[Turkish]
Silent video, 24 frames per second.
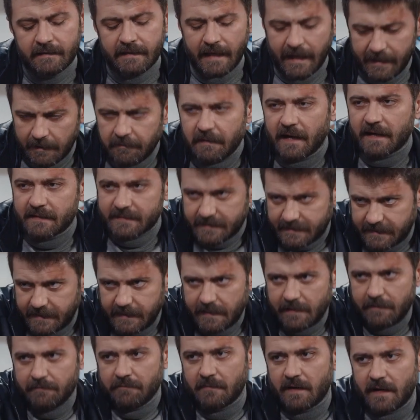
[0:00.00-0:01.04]
Dedim artık
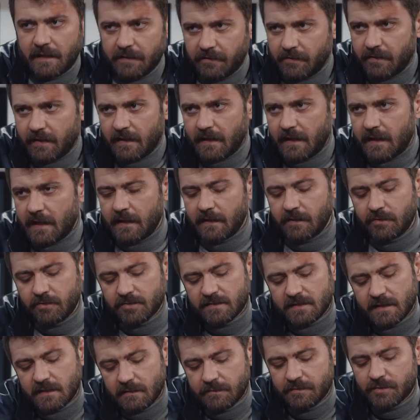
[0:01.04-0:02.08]
gireyim banyoya yani.
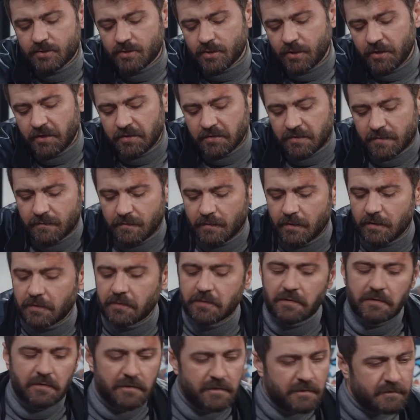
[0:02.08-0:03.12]
Güzel bir soyundum,
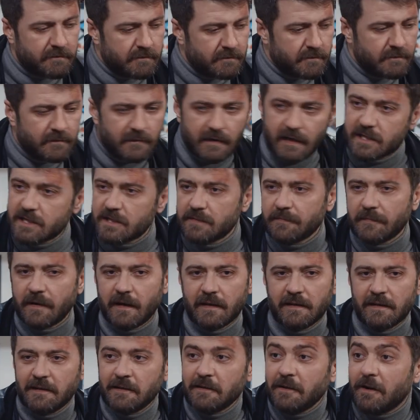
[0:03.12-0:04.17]
dökündüm. Geçtim
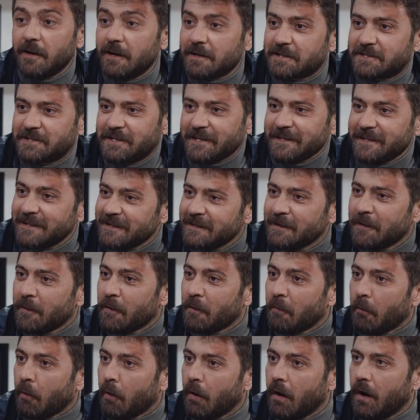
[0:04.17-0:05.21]
aynanın karşısına.
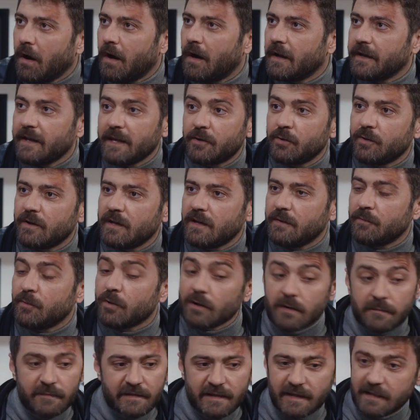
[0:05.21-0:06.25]
Aa ne göreyim
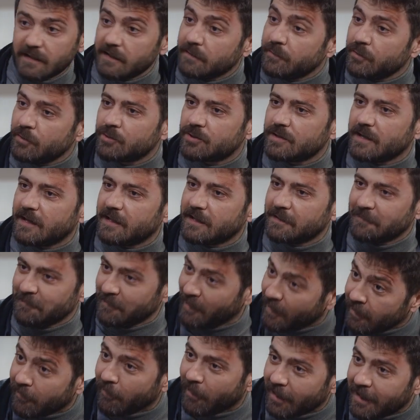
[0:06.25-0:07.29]
oğlum kendime yükseldim
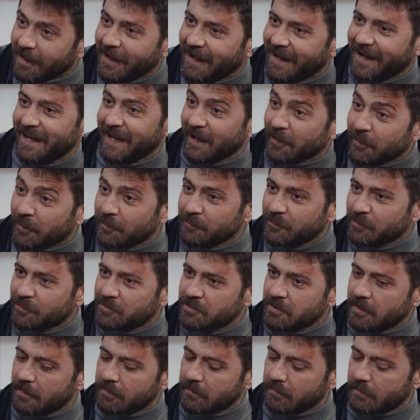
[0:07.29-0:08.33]
ya. Vallahi ayağım
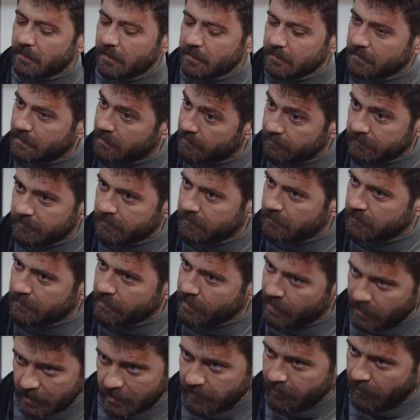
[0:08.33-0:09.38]
yükseldi lan
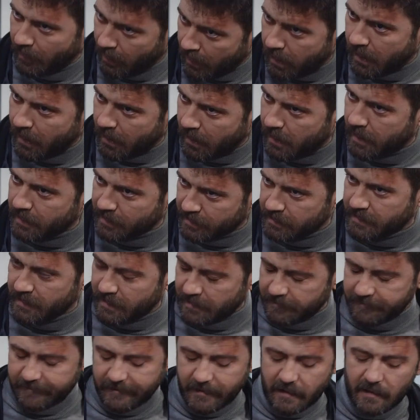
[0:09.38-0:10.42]
dedim. İyiyim ha
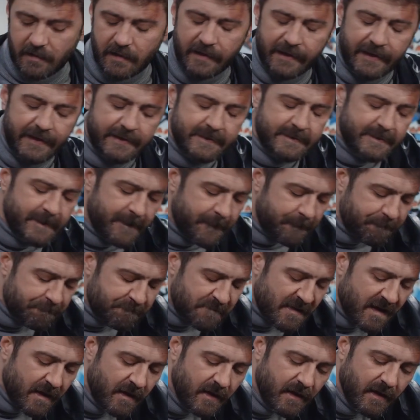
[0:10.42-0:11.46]
giderim var ya neyse.
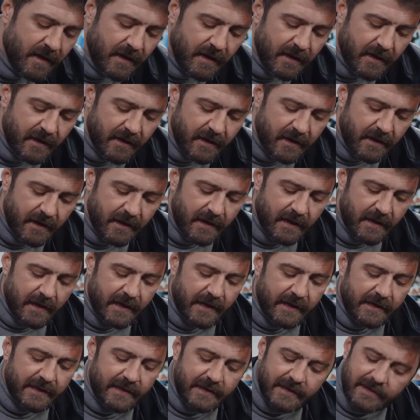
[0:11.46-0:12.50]

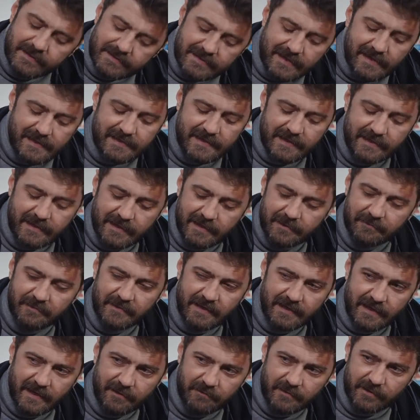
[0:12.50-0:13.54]
İzelce dedim
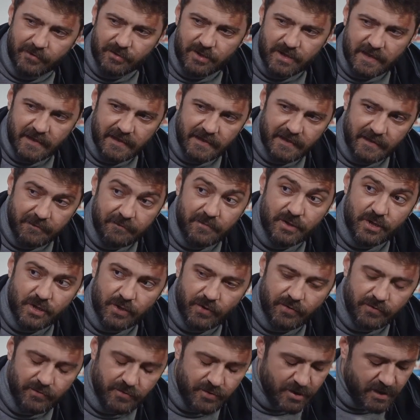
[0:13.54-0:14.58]
gireyim de duşa dedim bir
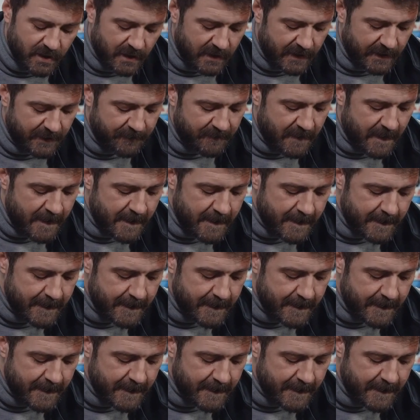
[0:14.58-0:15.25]
jön duşu alayım.